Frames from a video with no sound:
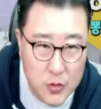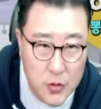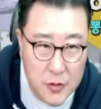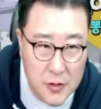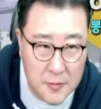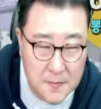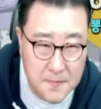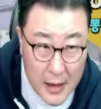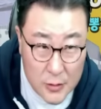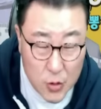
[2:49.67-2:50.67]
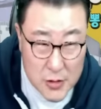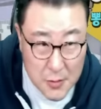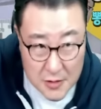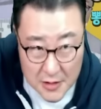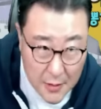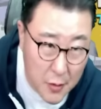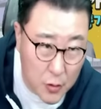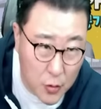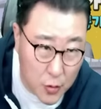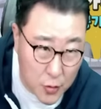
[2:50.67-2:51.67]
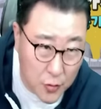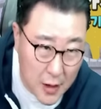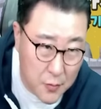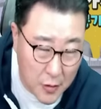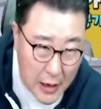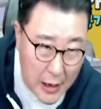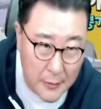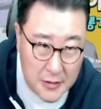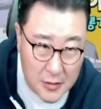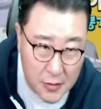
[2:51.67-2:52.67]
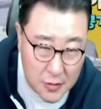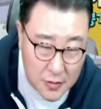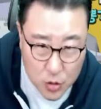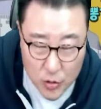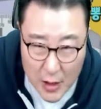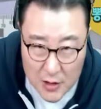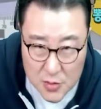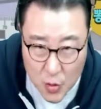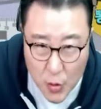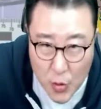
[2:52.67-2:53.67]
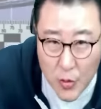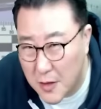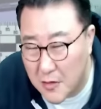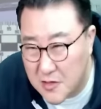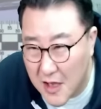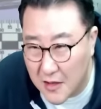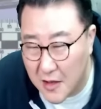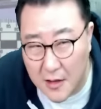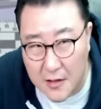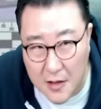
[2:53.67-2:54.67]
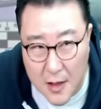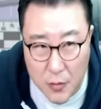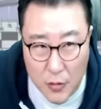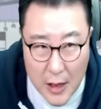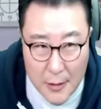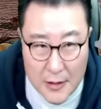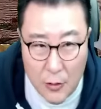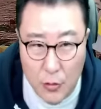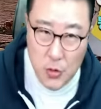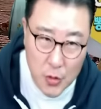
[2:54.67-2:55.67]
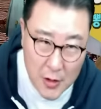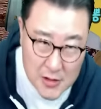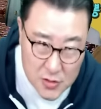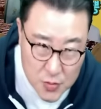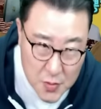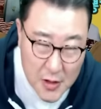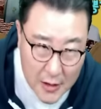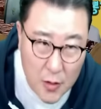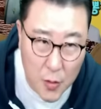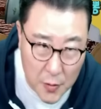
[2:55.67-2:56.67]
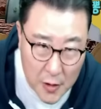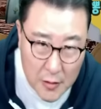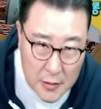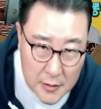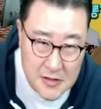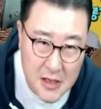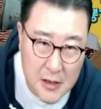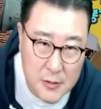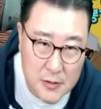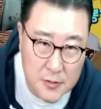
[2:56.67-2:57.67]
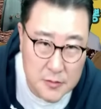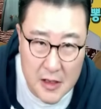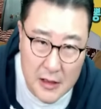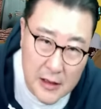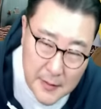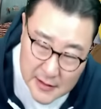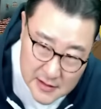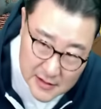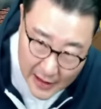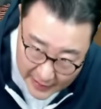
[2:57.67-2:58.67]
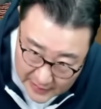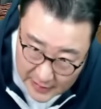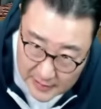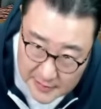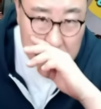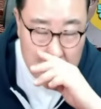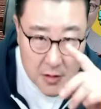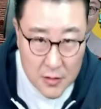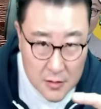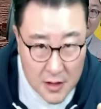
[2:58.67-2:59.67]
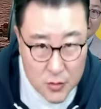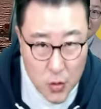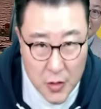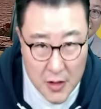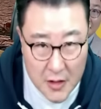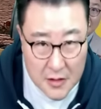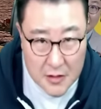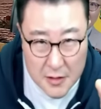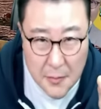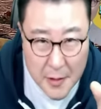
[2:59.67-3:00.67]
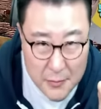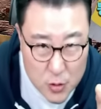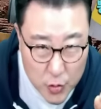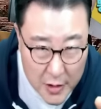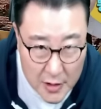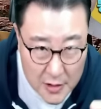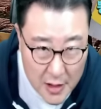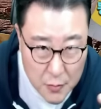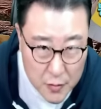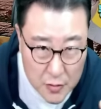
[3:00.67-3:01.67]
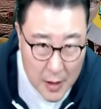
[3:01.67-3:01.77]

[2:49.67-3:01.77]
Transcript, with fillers: 이쪽을 칼 손잡이를 떼버리고 테이프를 감아서 휴대하기 쉽고 미끄러지지 않게 테이프로 감았다고. 정도까지 준비를 한 거 보면 이 사람은 그냥 일반인은 아니야. 그러니까 저렇게 딱 손에 그립감이 좋게 테이프를